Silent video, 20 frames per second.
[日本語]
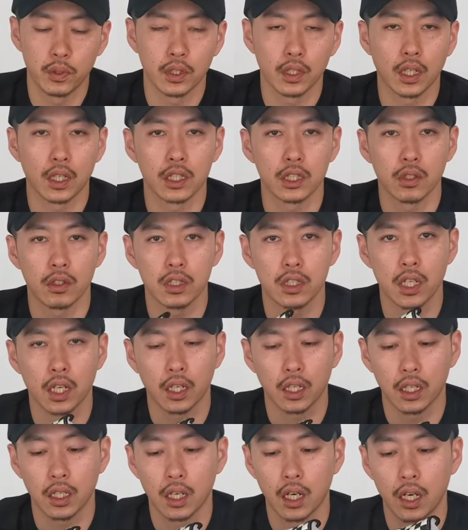ンに関しては
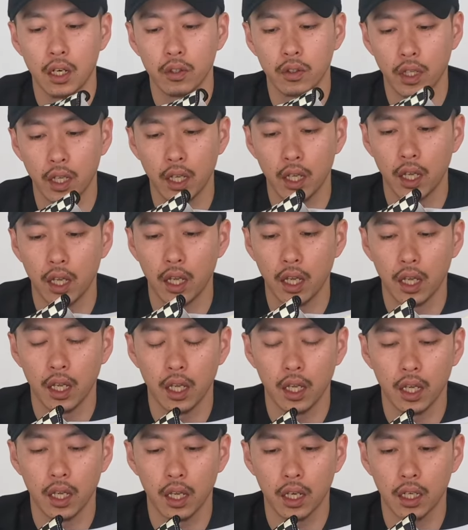チェッカーをね、
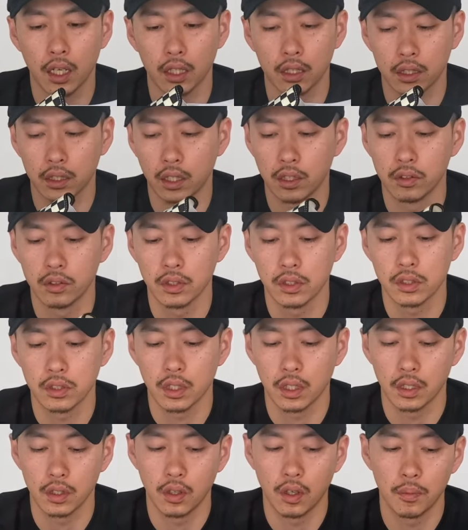えー、買ってるんです
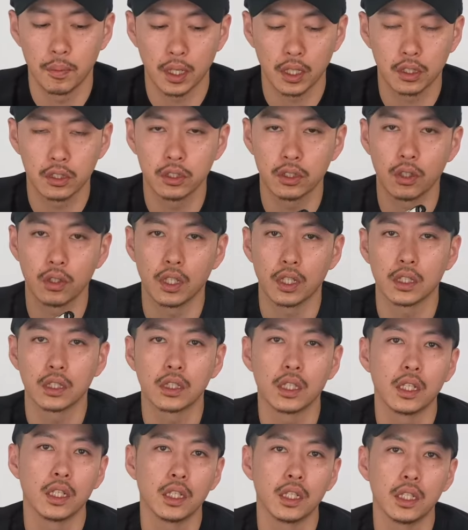けど、まあ、黒だっ
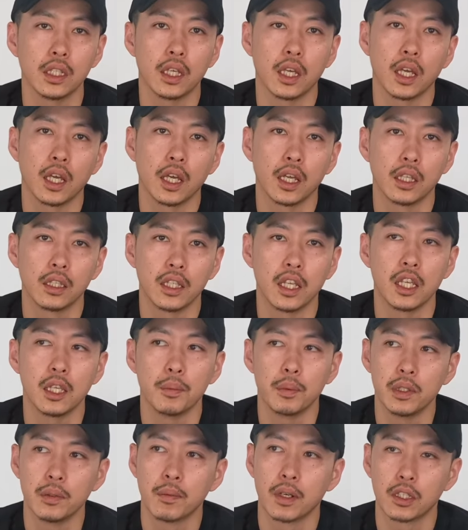たり、えー、
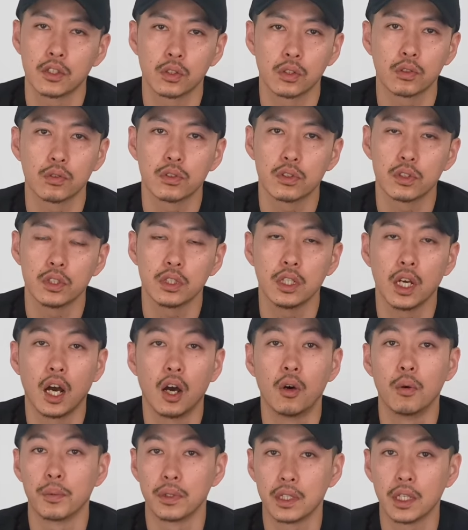ネイビー、まあ、ちょっと薄い
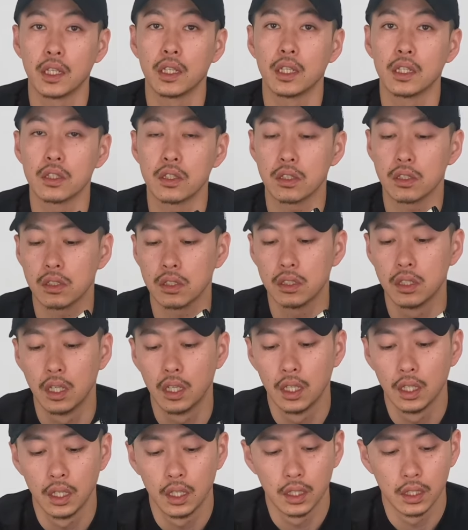青みたいなやつ
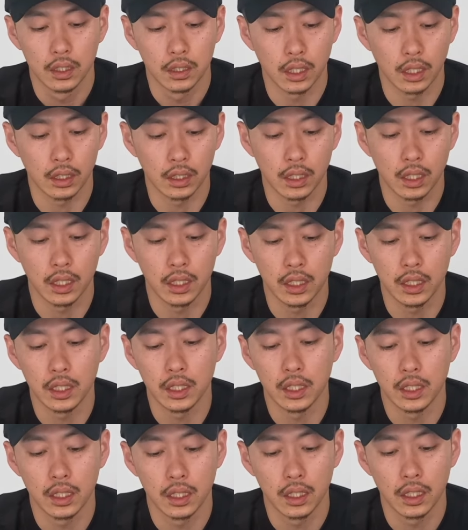だった
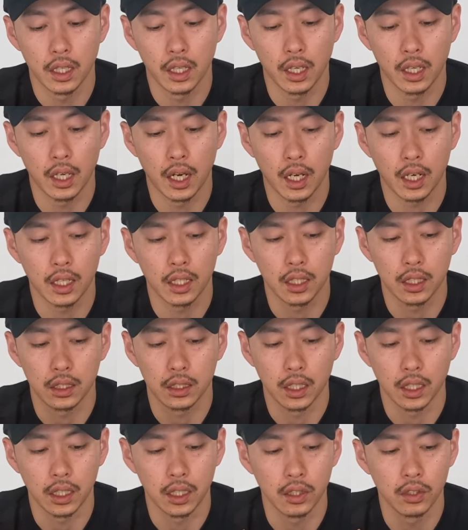り、えー、赤だっ
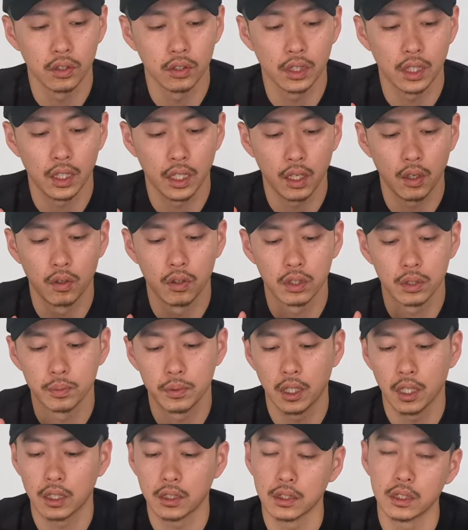たりいろんなね
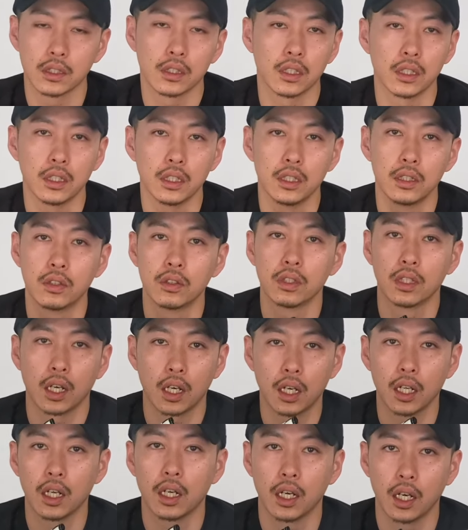オールブラックだったりいろんな
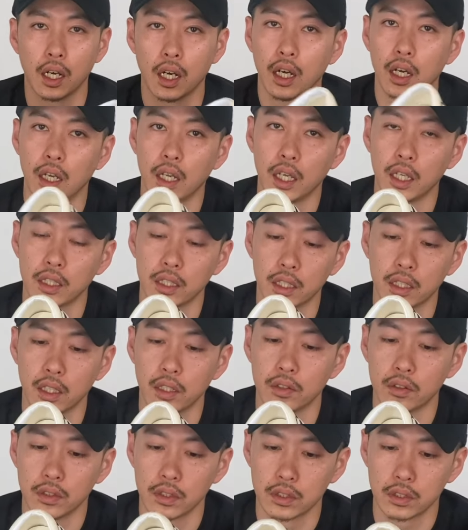カラーが、えー、出て
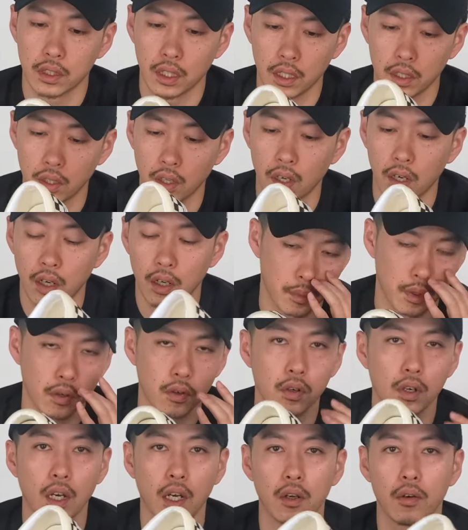るんですけど、まあ、
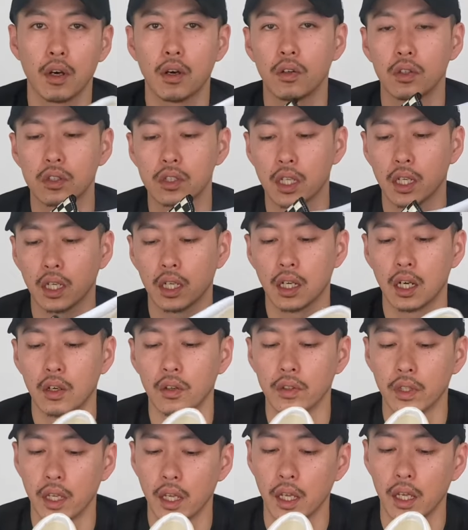今回はこのチェッカー
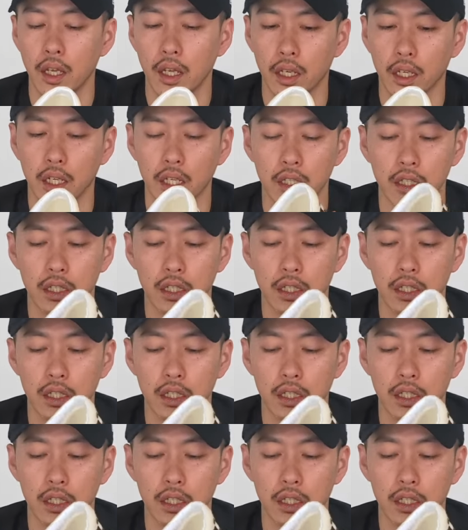をね、えー、買い